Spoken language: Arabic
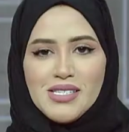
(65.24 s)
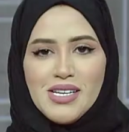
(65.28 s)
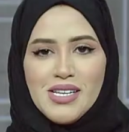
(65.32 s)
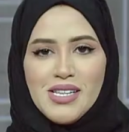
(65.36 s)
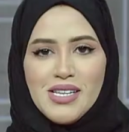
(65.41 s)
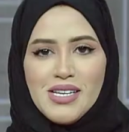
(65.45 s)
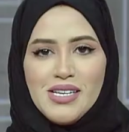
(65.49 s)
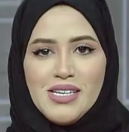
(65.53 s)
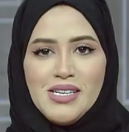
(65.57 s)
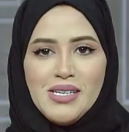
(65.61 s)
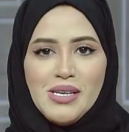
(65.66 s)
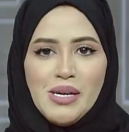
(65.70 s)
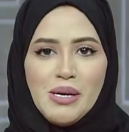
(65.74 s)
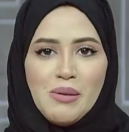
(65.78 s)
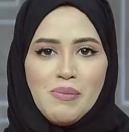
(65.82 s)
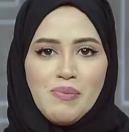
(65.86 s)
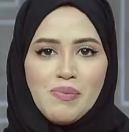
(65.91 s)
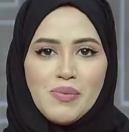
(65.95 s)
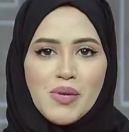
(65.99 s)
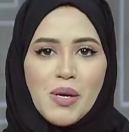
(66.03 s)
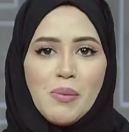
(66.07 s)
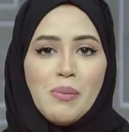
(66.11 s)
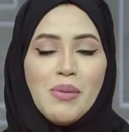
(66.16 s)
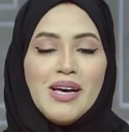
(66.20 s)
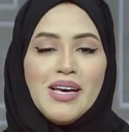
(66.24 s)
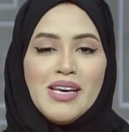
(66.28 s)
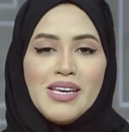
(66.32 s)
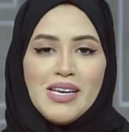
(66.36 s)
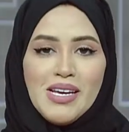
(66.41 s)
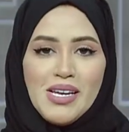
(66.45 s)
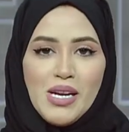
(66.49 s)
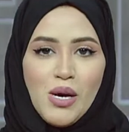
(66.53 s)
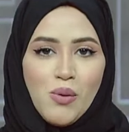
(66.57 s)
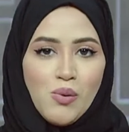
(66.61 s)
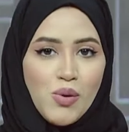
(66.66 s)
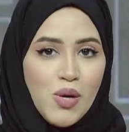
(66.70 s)
أستاذة لينا ما
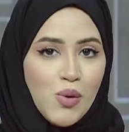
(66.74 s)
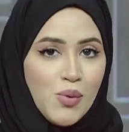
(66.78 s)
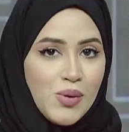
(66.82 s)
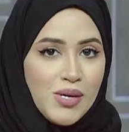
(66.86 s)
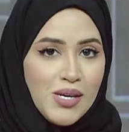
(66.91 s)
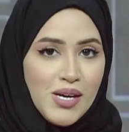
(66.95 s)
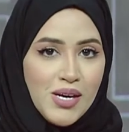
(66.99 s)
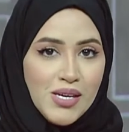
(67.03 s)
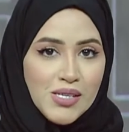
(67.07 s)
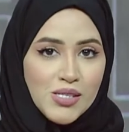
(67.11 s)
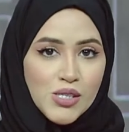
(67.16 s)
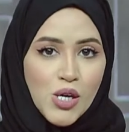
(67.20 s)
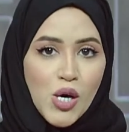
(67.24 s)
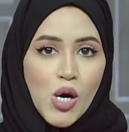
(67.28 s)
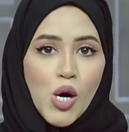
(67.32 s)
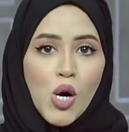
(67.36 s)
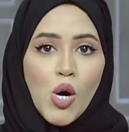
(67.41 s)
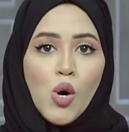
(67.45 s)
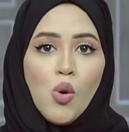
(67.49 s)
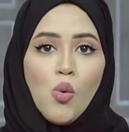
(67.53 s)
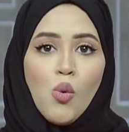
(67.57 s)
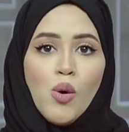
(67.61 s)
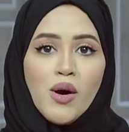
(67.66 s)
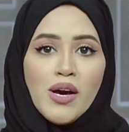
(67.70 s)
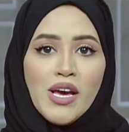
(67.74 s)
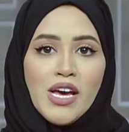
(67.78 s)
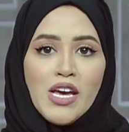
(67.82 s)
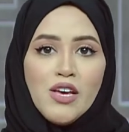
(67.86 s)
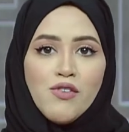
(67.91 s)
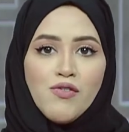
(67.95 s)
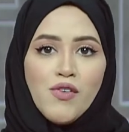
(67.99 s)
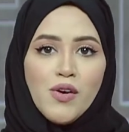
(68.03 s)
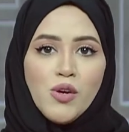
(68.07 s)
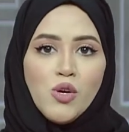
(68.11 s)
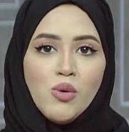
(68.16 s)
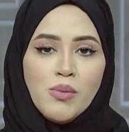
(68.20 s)
هي الأولويات
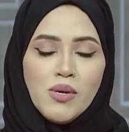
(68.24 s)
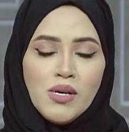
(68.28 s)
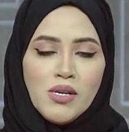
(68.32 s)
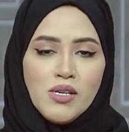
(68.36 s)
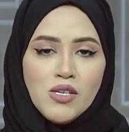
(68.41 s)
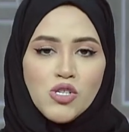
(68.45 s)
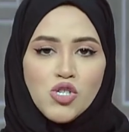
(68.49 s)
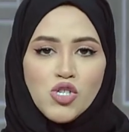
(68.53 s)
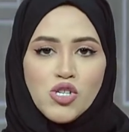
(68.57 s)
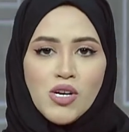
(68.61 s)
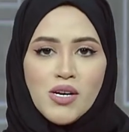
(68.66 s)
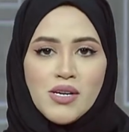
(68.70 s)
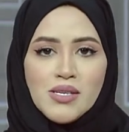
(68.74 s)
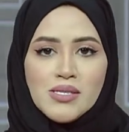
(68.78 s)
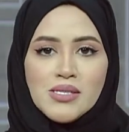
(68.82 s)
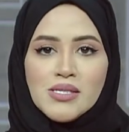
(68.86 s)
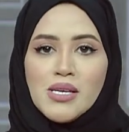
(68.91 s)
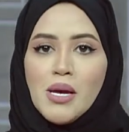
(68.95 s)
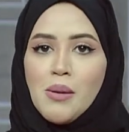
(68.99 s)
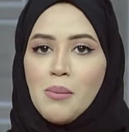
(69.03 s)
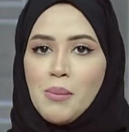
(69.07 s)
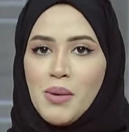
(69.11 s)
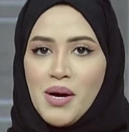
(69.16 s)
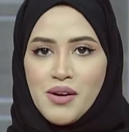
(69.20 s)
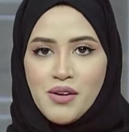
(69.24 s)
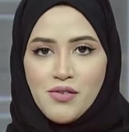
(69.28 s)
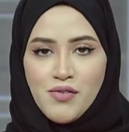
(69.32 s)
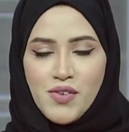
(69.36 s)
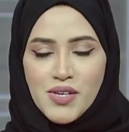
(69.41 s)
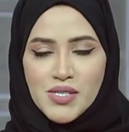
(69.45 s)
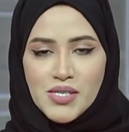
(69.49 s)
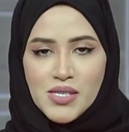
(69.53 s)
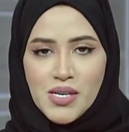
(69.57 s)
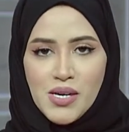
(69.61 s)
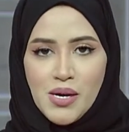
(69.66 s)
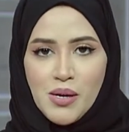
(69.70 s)
وكيف يمكن للشخص
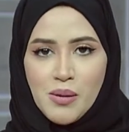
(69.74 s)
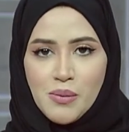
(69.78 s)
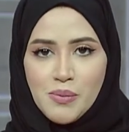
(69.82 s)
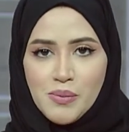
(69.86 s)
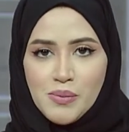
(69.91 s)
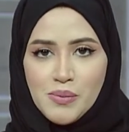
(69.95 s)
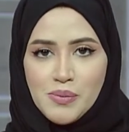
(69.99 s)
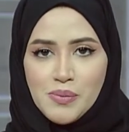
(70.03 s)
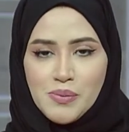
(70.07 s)
معرفتها؟